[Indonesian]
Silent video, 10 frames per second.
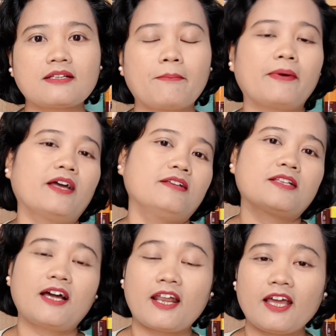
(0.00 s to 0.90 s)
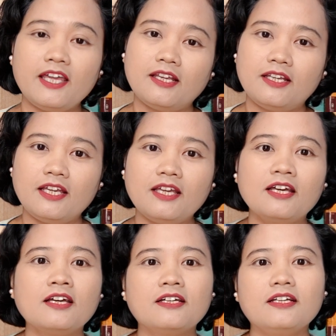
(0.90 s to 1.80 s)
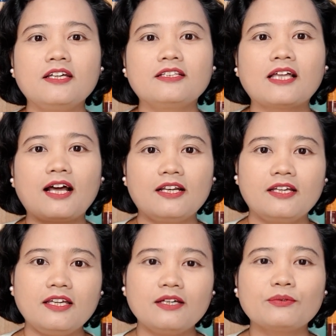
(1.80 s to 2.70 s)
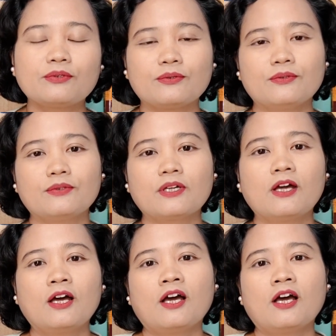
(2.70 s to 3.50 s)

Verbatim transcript: sampai sekarang ini di Italia untuk